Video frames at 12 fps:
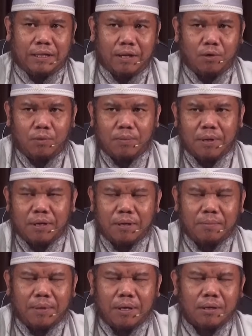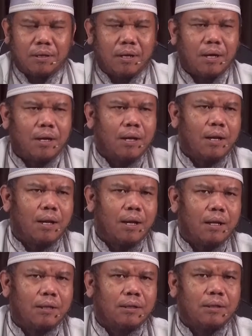tahu bagaimana keadaan
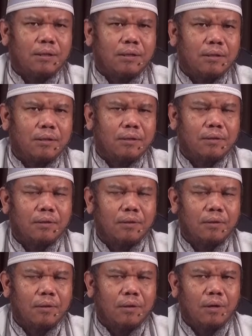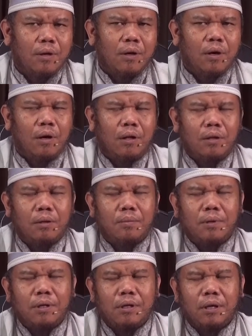hatinya. Allah
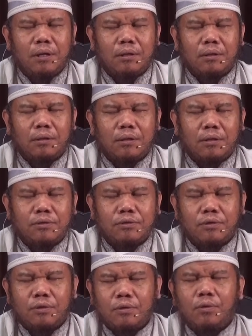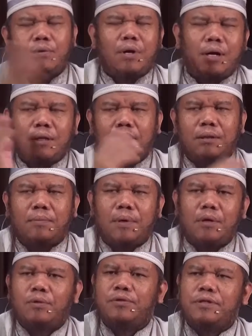melihat ke seluruh hati
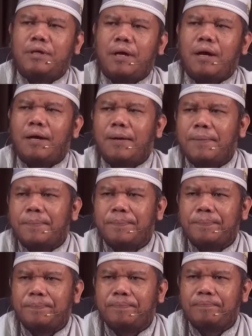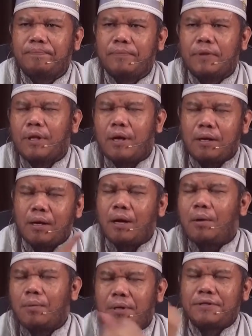manusia dari
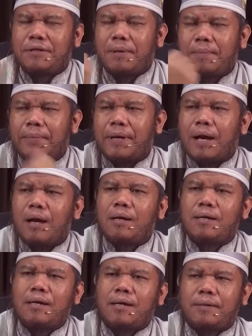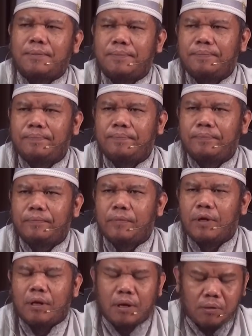awal sampai akhir.
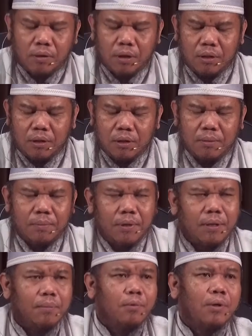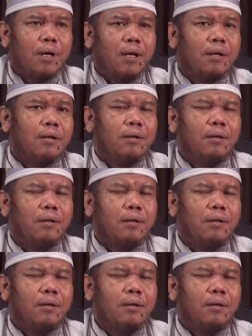Lalu Allah menemukan